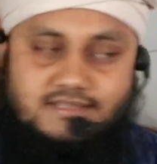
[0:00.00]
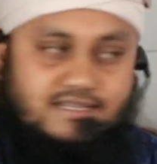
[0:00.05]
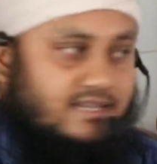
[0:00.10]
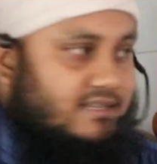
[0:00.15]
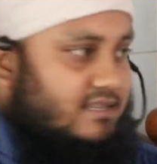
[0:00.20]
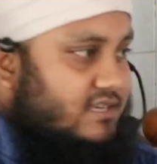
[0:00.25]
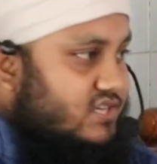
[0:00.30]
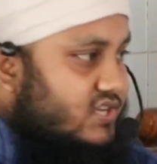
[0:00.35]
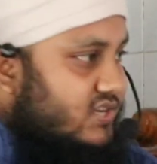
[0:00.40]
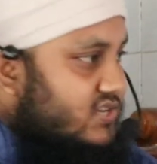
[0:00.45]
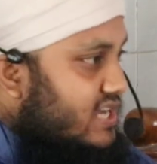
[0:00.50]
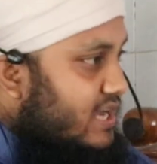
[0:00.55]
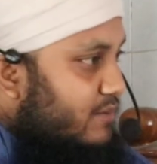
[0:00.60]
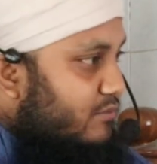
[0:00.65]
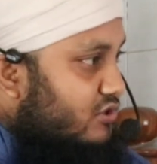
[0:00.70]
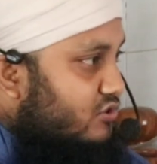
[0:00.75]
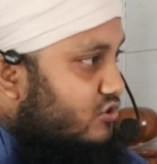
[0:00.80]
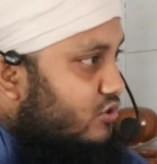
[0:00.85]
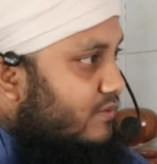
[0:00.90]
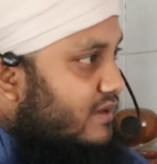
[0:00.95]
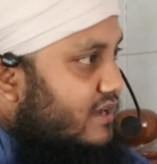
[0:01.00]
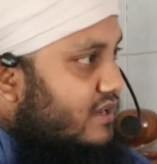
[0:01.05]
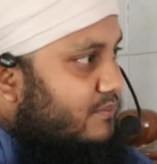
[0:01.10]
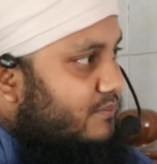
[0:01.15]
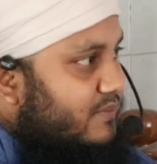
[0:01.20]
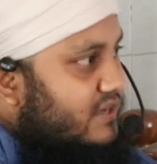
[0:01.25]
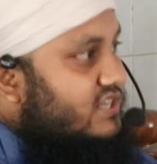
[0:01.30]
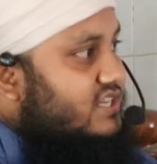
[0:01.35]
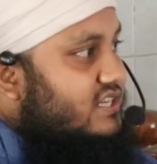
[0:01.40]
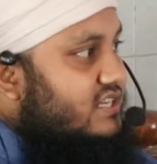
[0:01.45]
যে দেশের সামর্থ্যবান
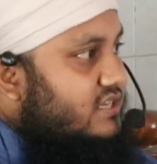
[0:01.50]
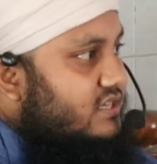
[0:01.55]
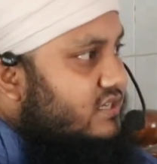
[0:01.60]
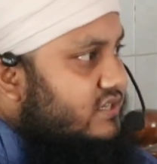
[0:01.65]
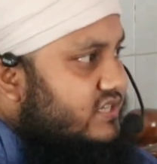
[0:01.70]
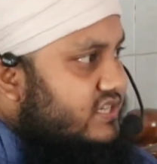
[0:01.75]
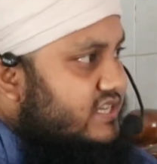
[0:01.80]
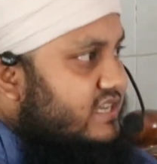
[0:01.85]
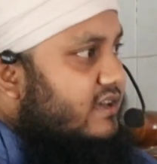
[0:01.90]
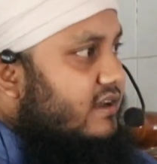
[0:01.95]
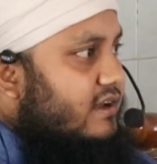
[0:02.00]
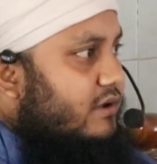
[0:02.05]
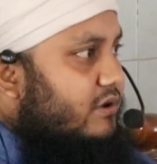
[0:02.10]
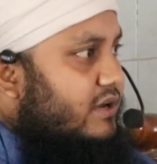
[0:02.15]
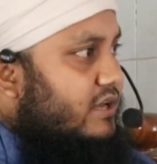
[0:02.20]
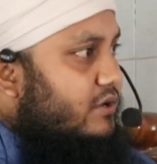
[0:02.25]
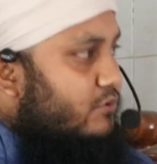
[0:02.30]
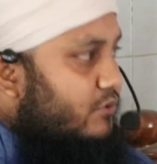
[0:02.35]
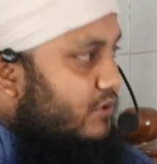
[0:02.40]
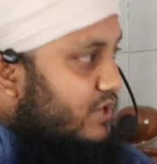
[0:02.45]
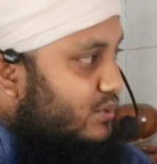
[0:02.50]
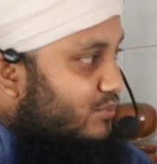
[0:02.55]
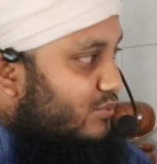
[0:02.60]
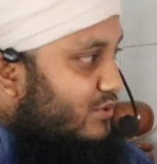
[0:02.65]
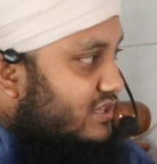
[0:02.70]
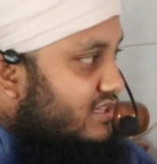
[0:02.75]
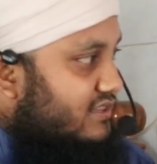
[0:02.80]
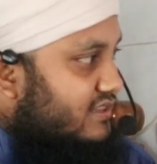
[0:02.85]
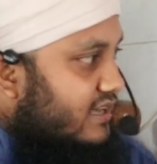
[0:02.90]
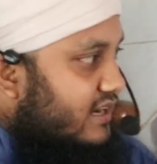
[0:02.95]
বেশি শিয়ারা অনেক
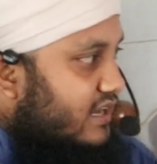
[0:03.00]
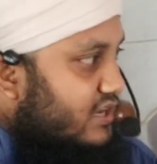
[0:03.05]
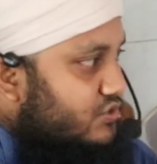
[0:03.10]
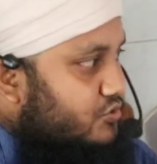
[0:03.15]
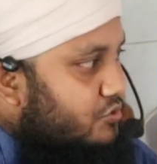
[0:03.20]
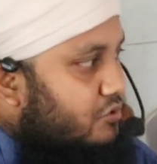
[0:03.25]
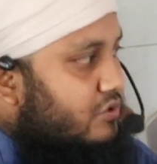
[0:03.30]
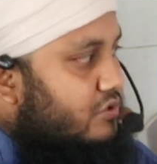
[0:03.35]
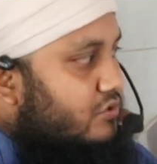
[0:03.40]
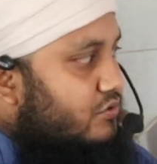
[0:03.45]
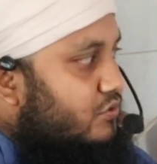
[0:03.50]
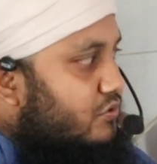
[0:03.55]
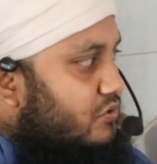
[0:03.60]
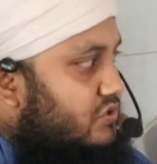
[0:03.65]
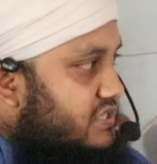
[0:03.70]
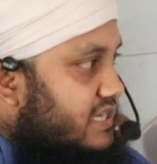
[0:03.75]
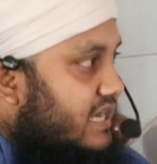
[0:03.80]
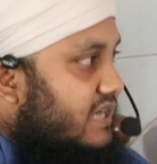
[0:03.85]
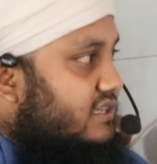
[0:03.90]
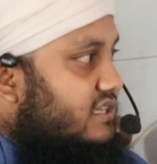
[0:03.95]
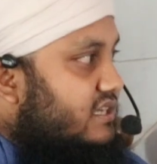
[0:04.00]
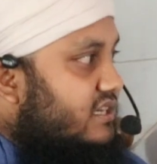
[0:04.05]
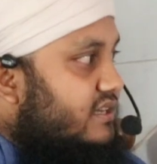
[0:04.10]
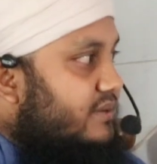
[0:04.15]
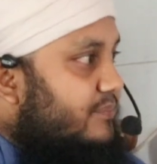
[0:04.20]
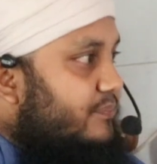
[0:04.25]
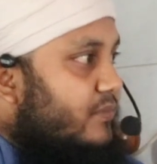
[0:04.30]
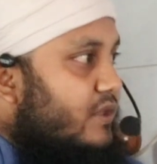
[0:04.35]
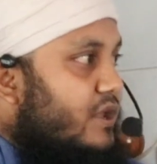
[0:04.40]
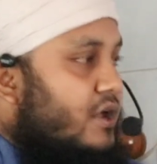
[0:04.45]
কোটিপতি তারা স্বর্ণ চাঁদি
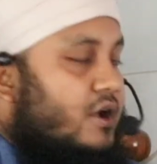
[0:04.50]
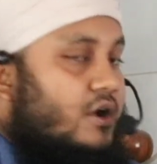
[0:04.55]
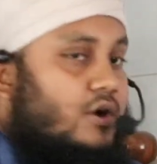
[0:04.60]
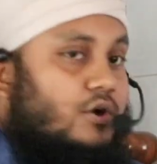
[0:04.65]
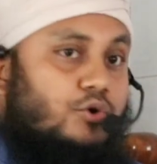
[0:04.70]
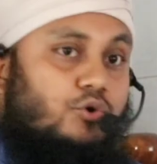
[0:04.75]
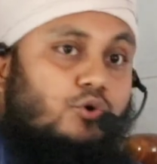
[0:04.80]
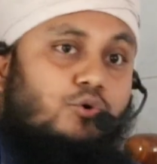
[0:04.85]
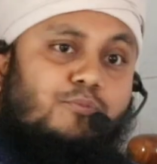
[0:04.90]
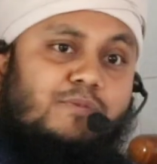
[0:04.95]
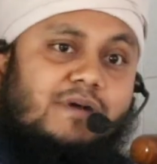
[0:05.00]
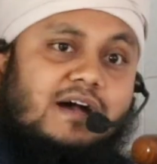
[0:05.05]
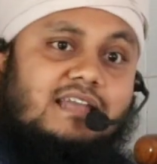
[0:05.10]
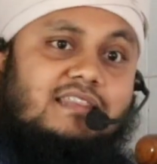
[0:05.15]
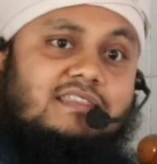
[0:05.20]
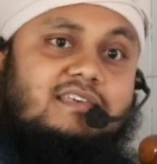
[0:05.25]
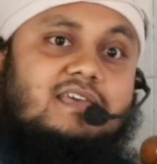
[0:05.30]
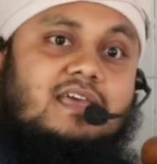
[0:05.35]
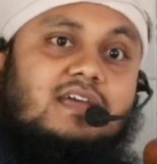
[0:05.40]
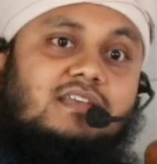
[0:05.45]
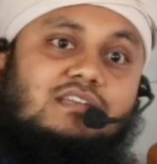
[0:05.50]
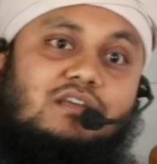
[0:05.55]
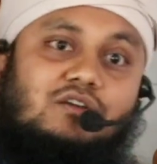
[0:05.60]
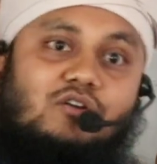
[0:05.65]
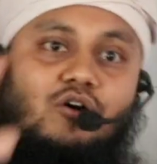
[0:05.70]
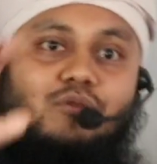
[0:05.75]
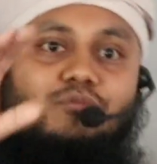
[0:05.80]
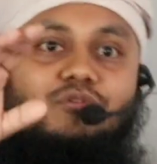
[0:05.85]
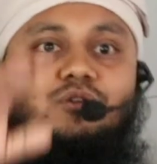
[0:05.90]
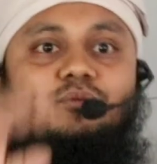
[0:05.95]
রূপা দিয়ে একটা
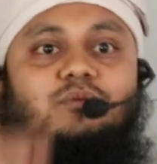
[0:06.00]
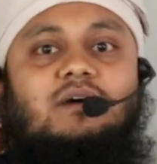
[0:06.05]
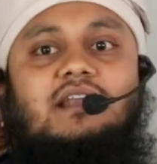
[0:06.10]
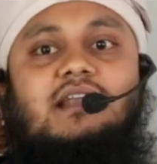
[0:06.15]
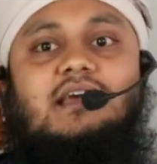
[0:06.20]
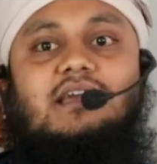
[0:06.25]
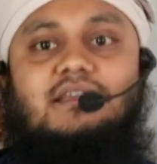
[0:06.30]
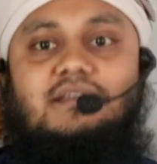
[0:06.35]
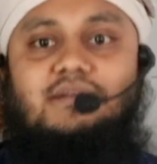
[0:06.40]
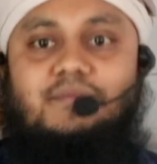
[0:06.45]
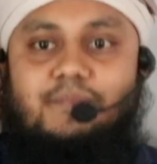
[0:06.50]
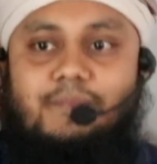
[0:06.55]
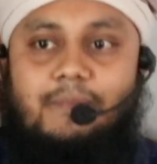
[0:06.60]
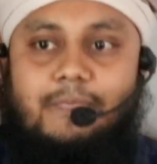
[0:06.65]
কবর বানায়